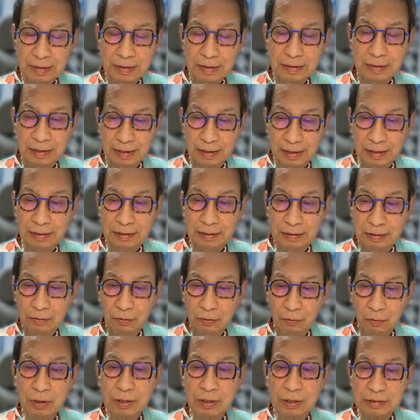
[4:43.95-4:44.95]
はい、
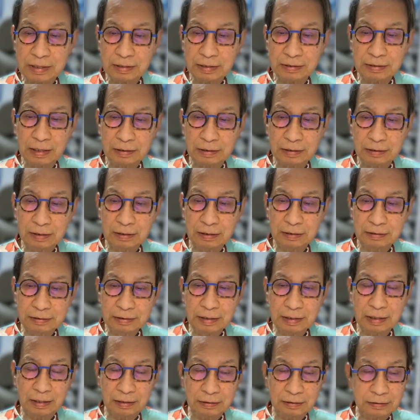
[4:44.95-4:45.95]
大げさな
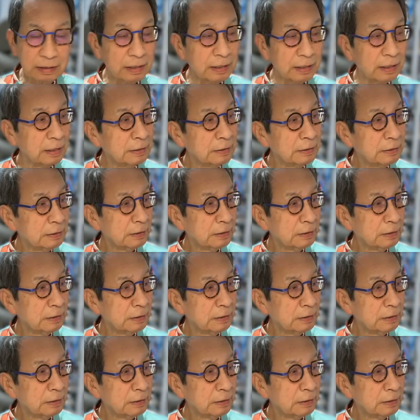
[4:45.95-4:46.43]
じゃなくてね、